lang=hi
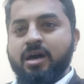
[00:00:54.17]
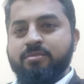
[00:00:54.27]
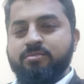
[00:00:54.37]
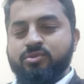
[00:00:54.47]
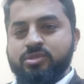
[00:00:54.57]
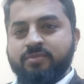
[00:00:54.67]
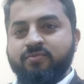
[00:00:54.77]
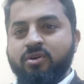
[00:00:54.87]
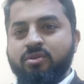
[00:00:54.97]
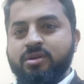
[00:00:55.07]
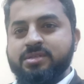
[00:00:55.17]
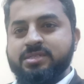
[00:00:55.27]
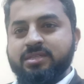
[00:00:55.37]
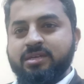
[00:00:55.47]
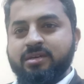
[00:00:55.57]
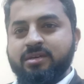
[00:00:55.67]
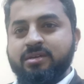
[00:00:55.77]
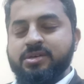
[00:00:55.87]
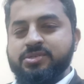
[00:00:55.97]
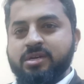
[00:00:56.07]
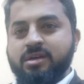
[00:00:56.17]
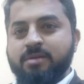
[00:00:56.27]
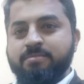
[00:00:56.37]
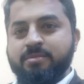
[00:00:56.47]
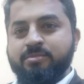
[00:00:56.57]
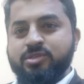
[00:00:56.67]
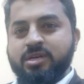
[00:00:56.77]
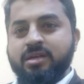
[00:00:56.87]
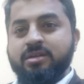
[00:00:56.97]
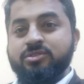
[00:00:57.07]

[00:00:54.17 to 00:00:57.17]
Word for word: आप उसे फॉलो कर सकते हैं इंस्टाग्राम पर मुझे